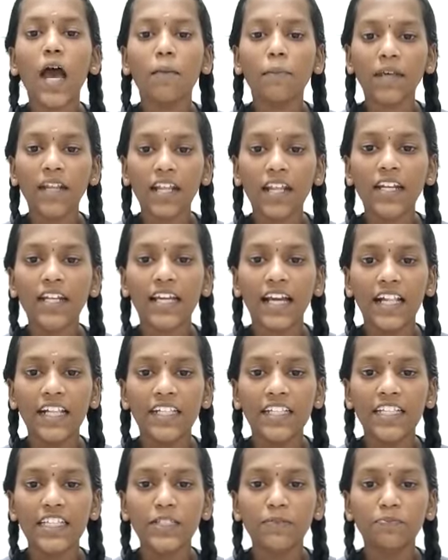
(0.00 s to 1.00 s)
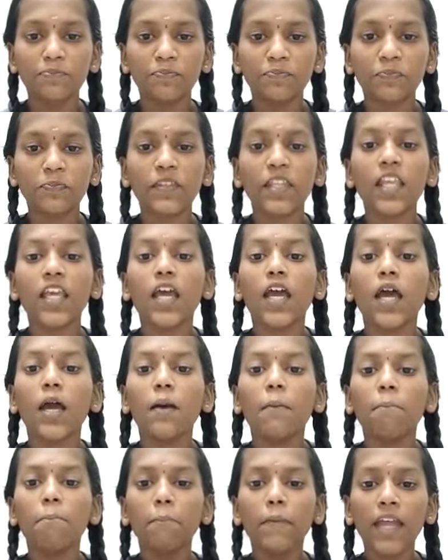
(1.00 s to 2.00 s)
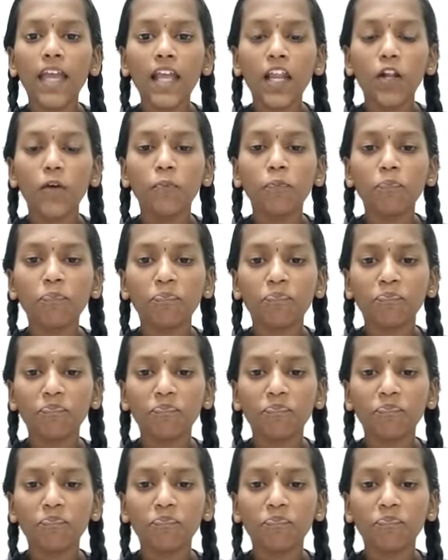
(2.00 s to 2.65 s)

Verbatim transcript: அமரர் கல்கி மேலும்